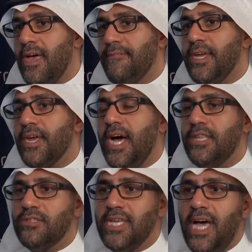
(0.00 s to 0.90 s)
فيه راح
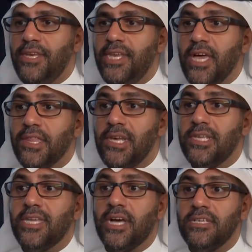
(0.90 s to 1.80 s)
تساعدنا أيضا
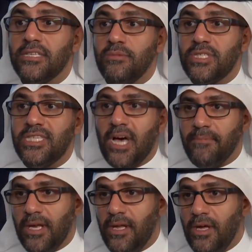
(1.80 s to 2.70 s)
للتخطيط
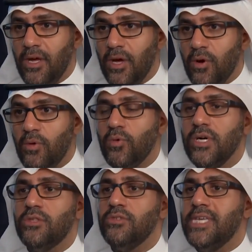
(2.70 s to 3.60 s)
للمستقبل
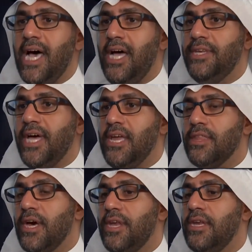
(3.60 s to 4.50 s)
وتساعد
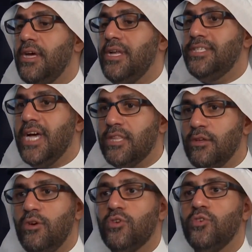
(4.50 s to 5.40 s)
ايضا الجهات
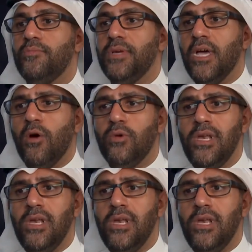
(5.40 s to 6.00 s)
الحكوميه